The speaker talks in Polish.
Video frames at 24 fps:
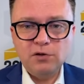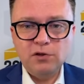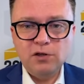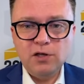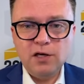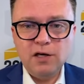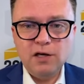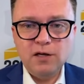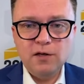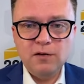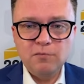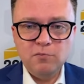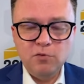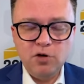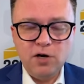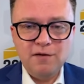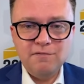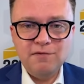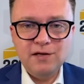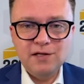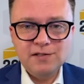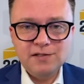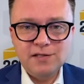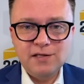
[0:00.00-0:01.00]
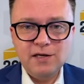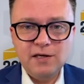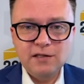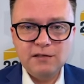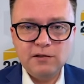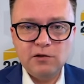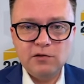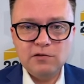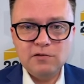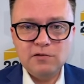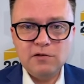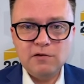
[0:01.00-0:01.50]
w sobotę Morawiecki
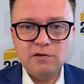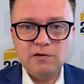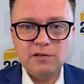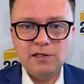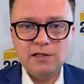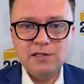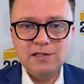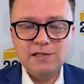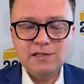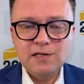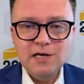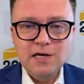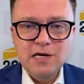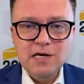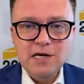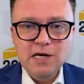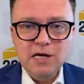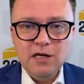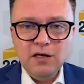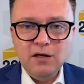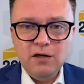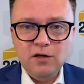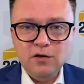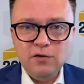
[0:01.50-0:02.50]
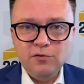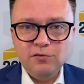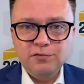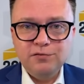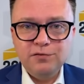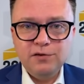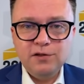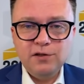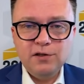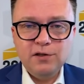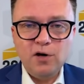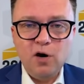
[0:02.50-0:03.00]
et consortes,
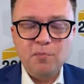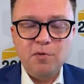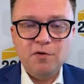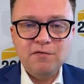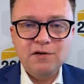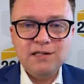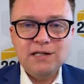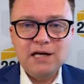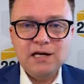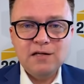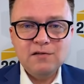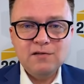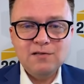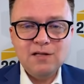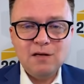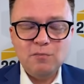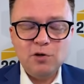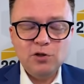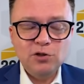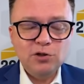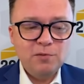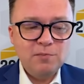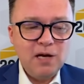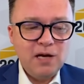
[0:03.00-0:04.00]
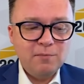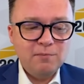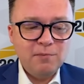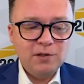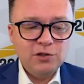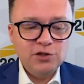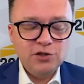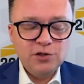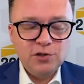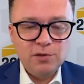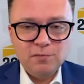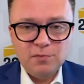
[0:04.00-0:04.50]
opowiadając nam o tym, jak
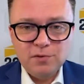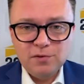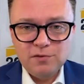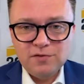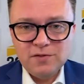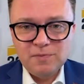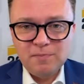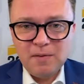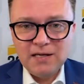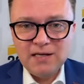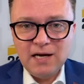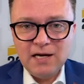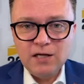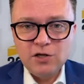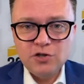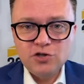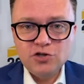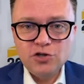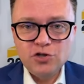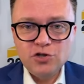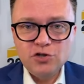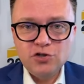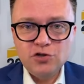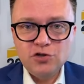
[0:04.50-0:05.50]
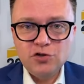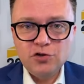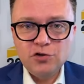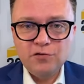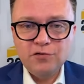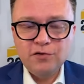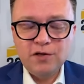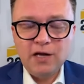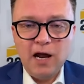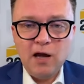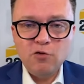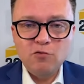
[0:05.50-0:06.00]
będziemy wspaniale żyć
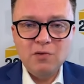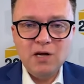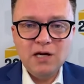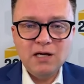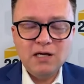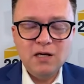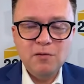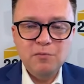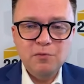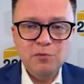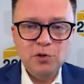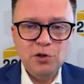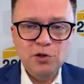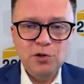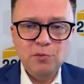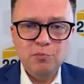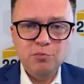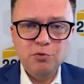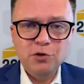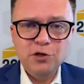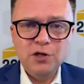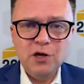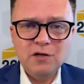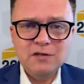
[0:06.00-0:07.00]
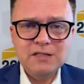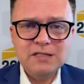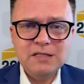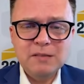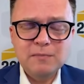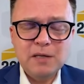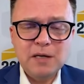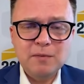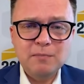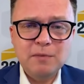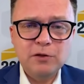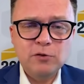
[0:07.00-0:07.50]
w kraju mlekiem i miodem
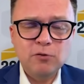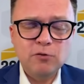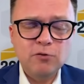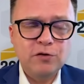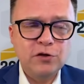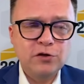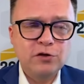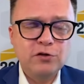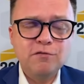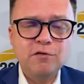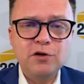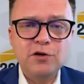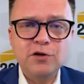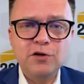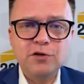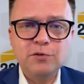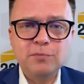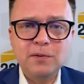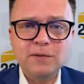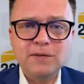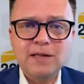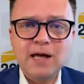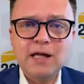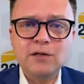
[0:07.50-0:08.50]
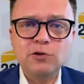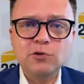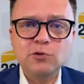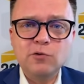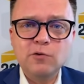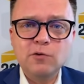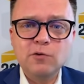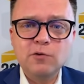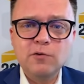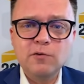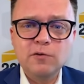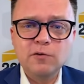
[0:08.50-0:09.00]
płynącym, jak będą kwoty wolne od
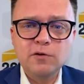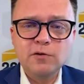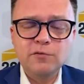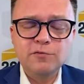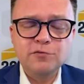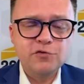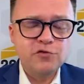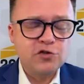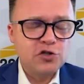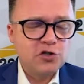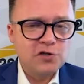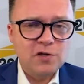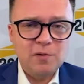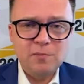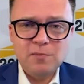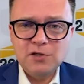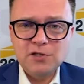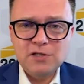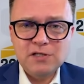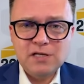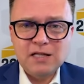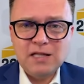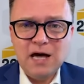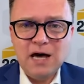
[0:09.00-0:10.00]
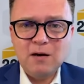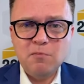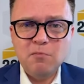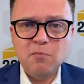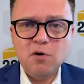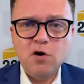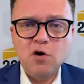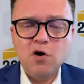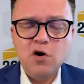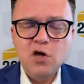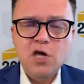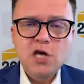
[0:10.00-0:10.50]
podatku, wszystko będzie za
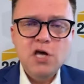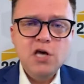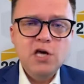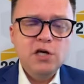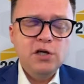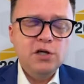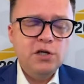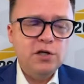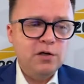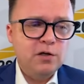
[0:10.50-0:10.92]
darmo,